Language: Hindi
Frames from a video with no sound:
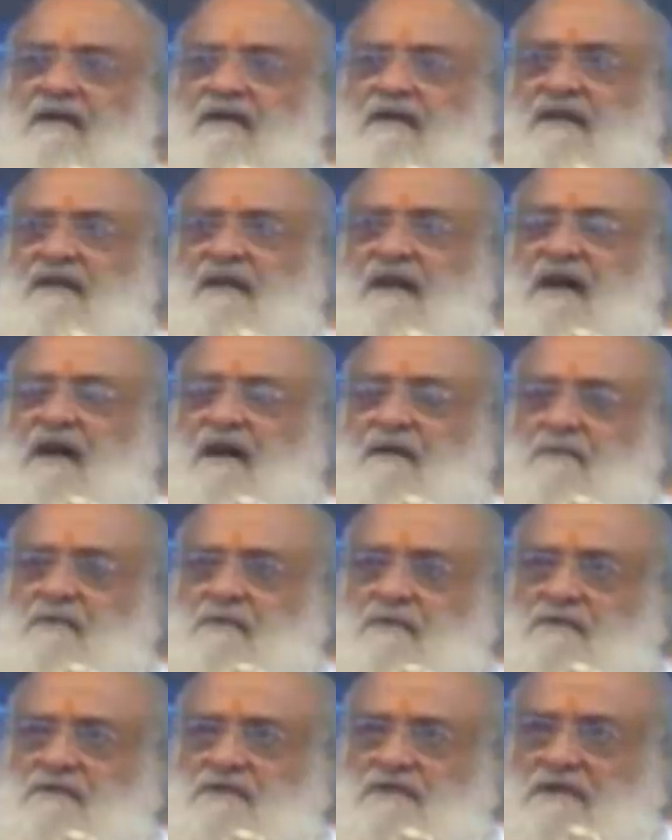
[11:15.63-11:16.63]
आप कुछ
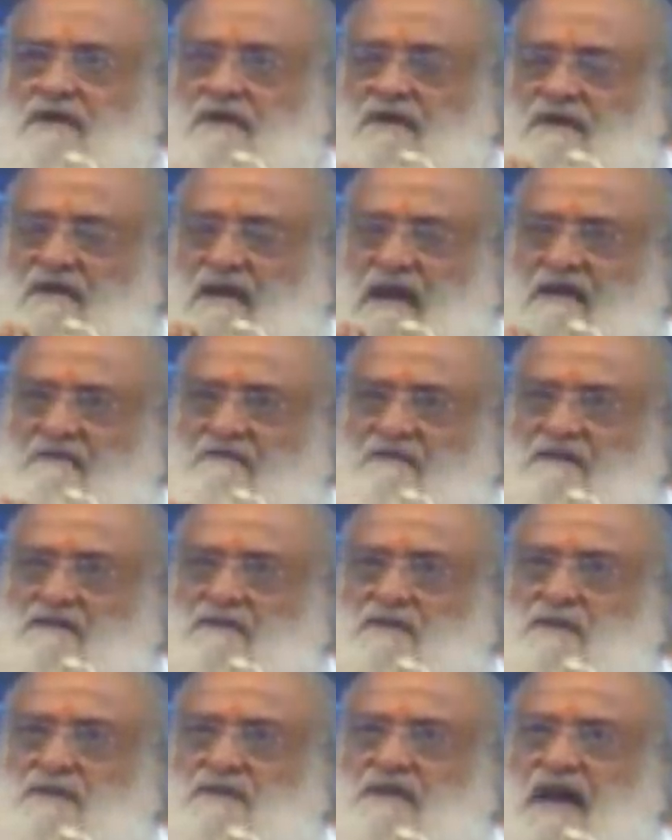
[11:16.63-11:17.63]
कर डाइवर्स हो
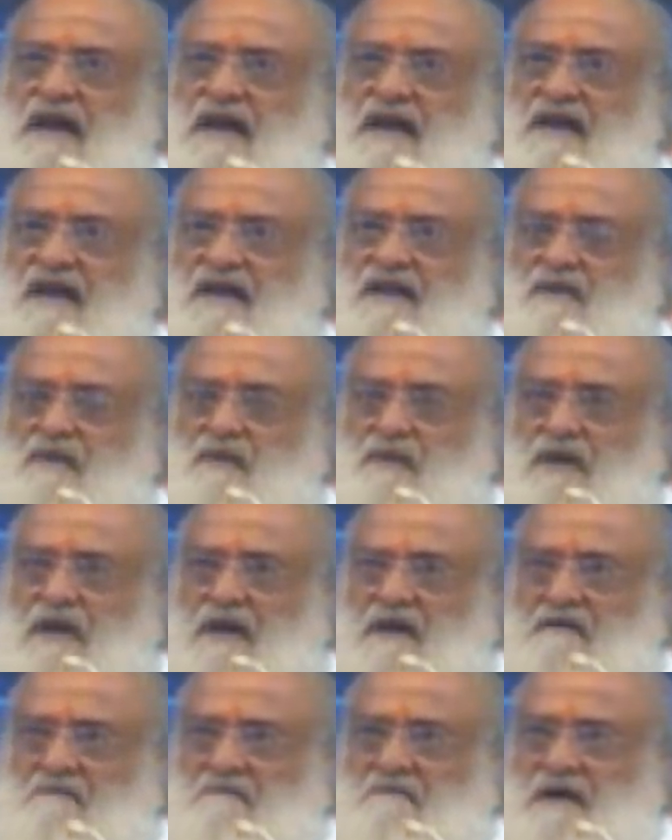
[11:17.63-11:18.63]
जाए या तो रांड
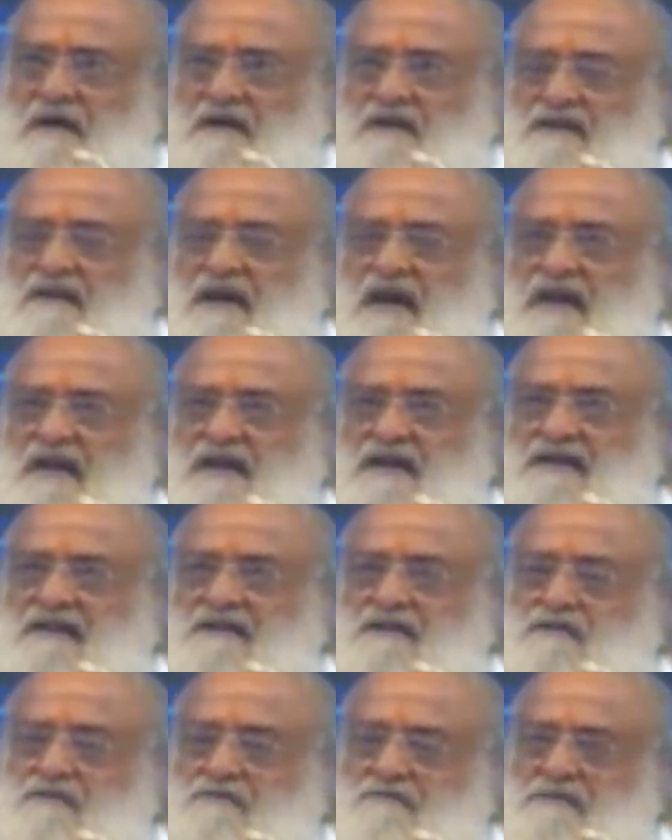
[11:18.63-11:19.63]
मर जाए या तो
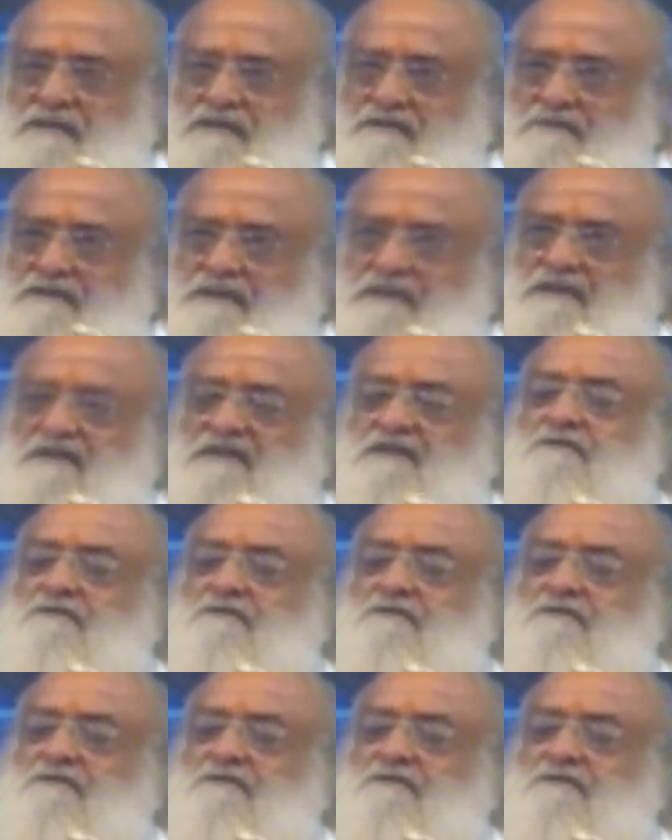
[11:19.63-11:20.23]
मैं मर जाऊँ